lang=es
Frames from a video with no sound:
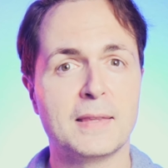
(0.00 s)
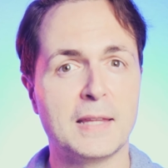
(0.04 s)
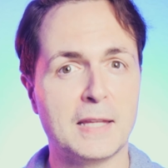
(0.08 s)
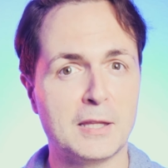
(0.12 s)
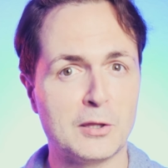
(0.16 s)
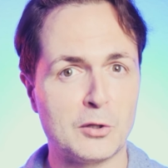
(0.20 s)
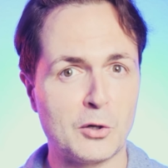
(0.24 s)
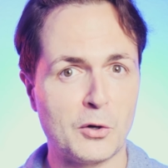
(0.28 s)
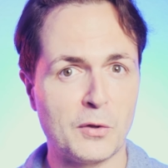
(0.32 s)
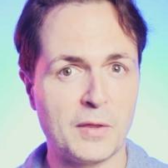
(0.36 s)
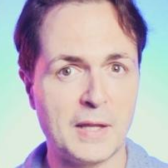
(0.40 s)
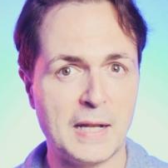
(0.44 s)

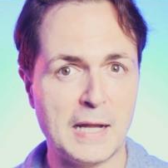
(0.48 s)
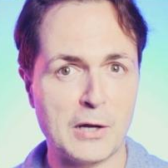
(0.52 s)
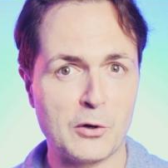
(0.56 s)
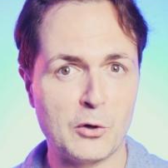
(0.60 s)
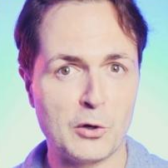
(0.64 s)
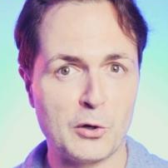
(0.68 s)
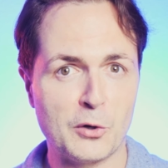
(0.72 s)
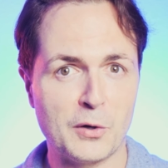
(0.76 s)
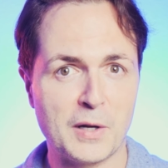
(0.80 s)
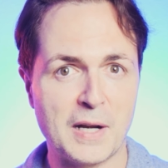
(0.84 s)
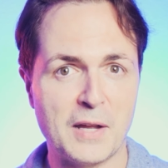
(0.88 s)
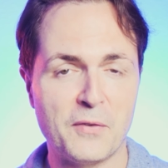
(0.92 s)
dentro de la
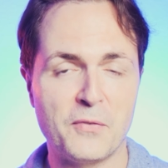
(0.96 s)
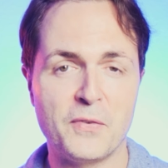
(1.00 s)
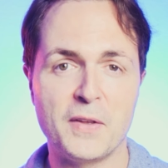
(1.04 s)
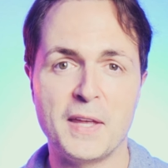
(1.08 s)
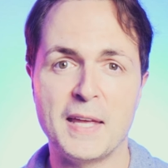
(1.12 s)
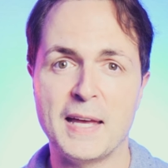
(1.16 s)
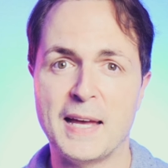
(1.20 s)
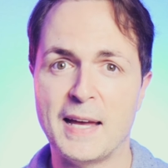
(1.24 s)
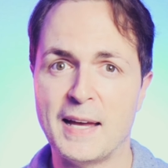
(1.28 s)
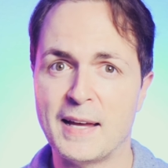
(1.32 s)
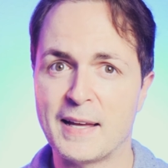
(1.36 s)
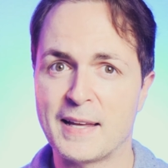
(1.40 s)

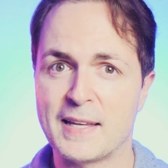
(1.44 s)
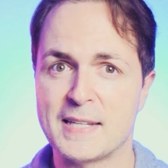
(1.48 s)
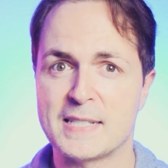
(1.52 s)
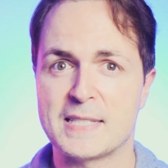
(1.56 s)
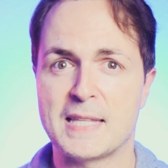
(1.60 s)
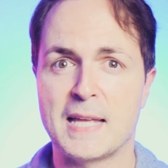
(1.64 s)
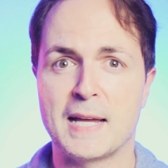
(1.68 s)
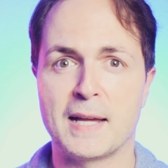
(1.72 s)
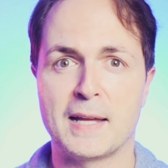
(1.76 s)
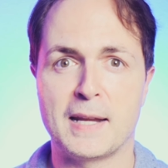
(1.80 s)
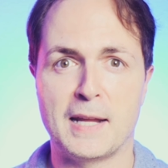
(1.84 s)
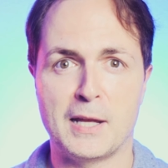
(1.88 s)
coreografía que
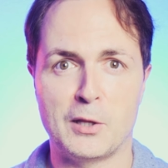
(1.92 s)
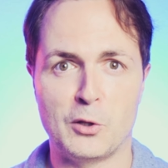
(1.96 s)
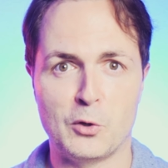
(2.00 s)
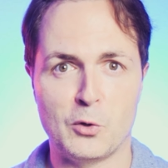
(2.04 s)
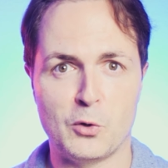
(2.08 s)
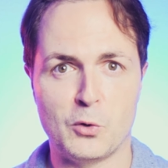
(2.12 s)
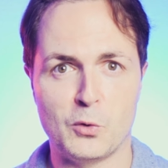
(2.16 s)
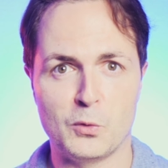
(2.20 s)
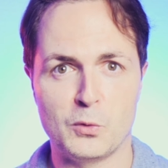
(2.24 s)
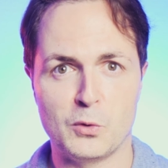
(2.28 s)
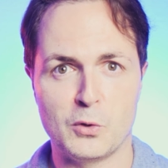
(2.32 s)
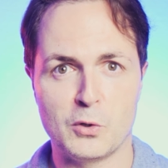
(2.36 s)
están
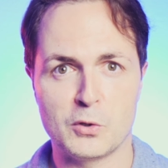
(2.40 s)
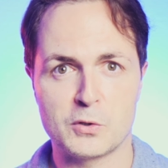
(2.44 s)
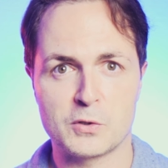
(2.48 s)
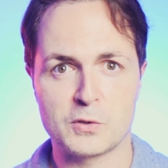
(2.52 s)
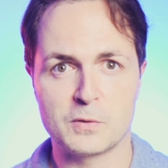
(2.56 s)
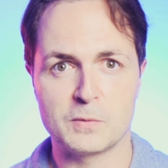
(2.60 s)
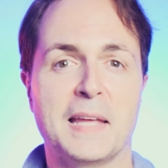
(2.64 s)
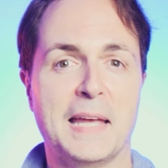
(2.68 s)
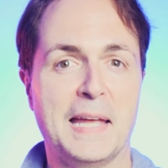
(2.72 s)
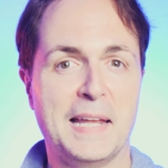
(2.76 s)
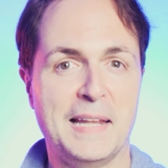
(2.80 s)
creando juntos.